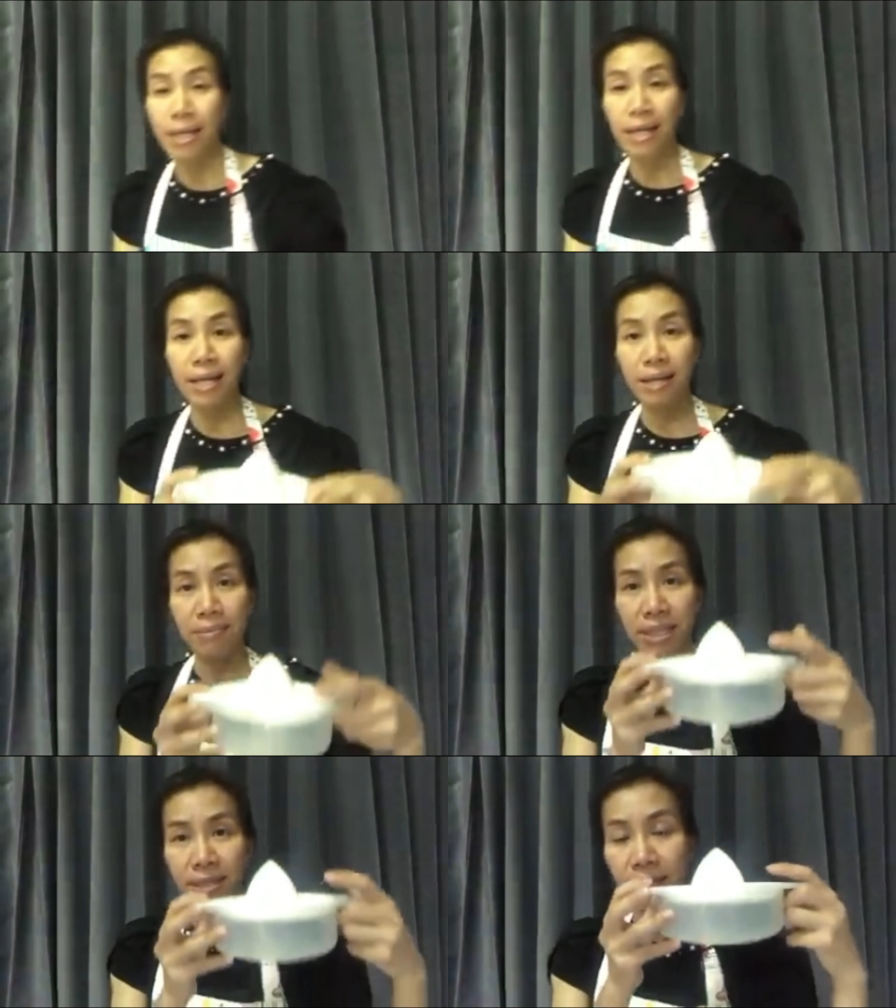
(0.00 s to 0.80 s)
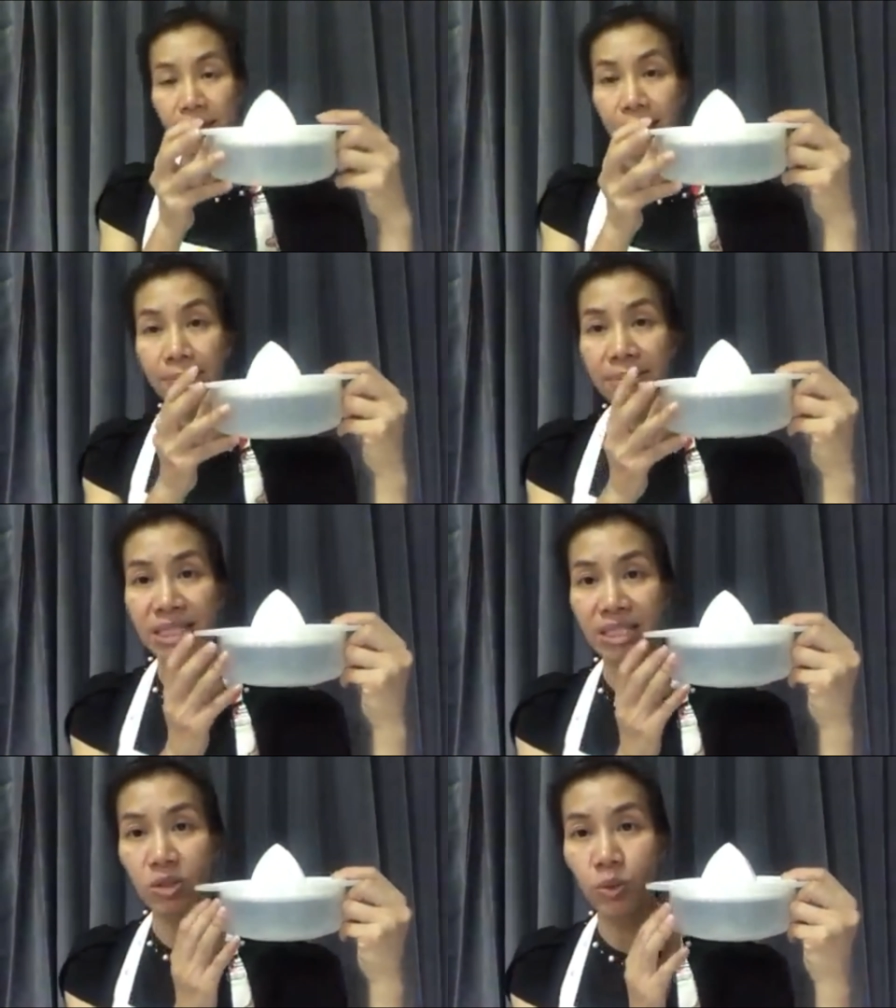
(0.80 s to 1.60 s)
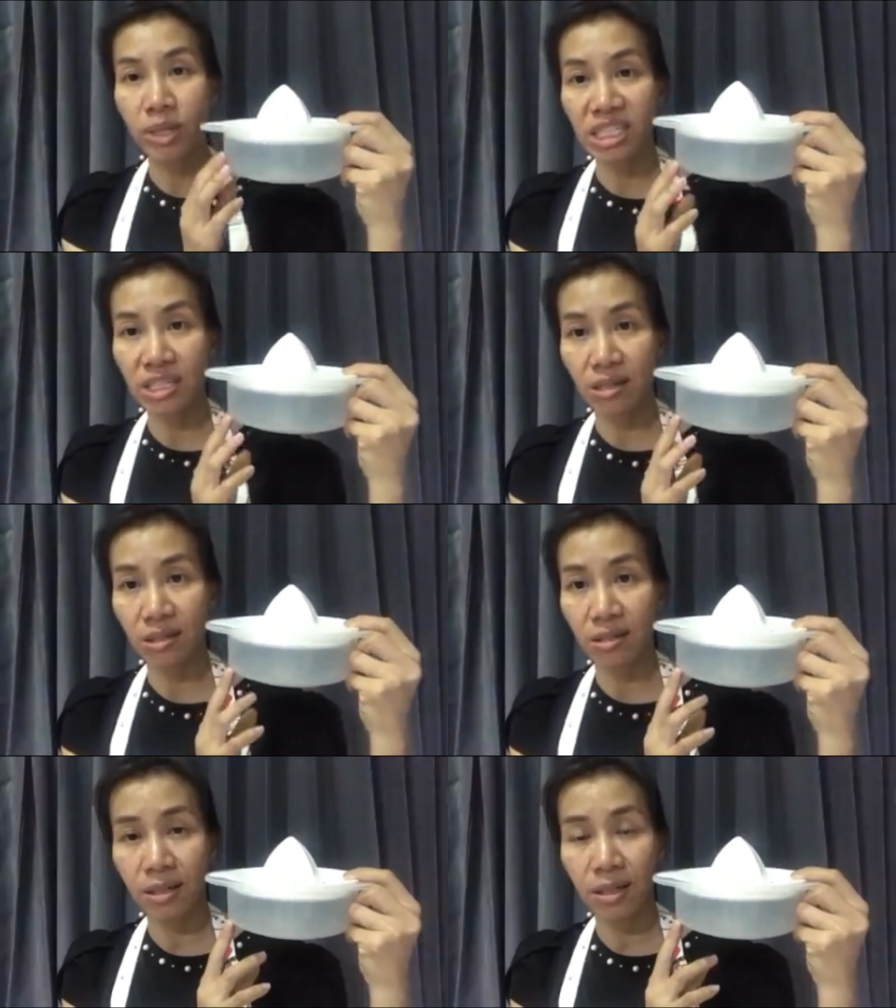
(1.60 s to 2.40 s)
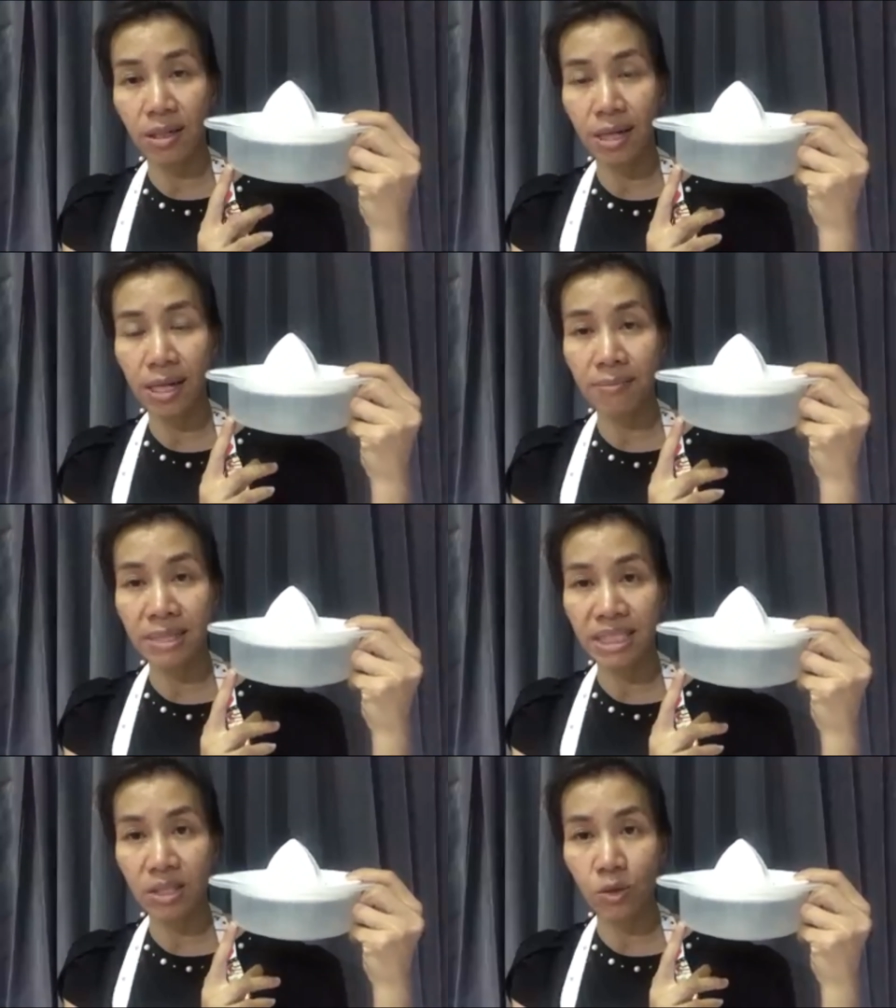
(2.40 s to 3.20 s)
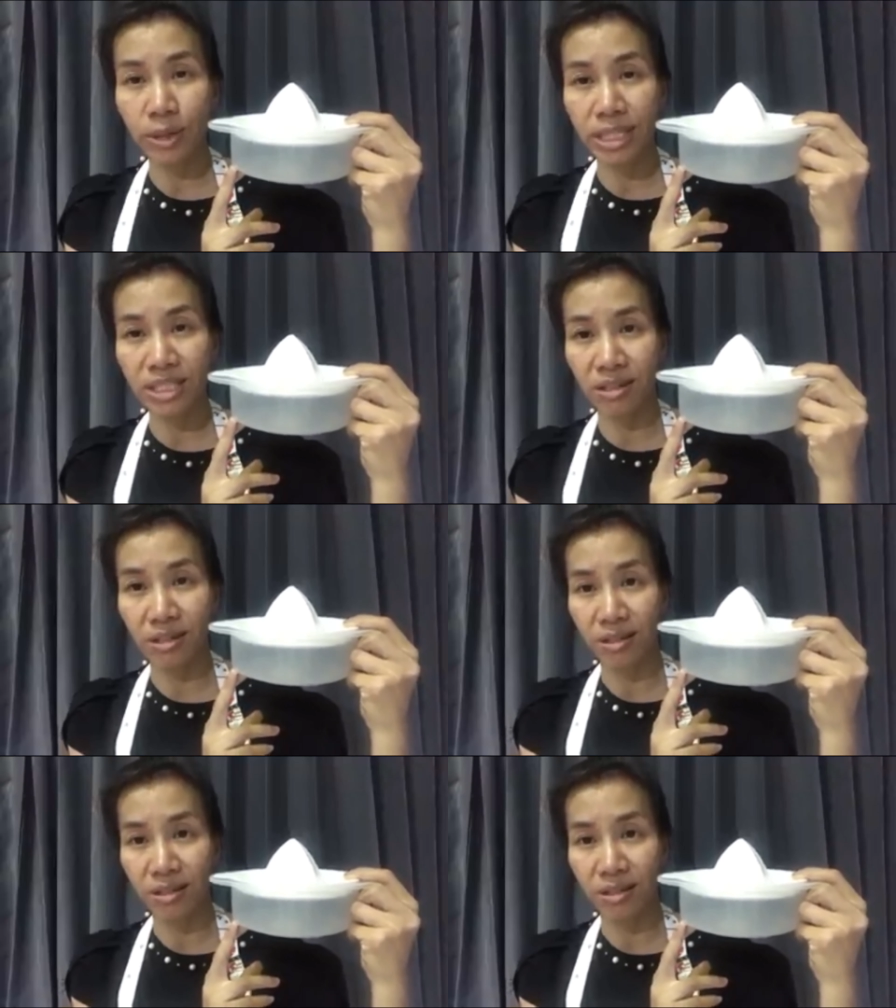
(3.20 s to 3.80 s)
lemon lemon squeezer lemon squeezer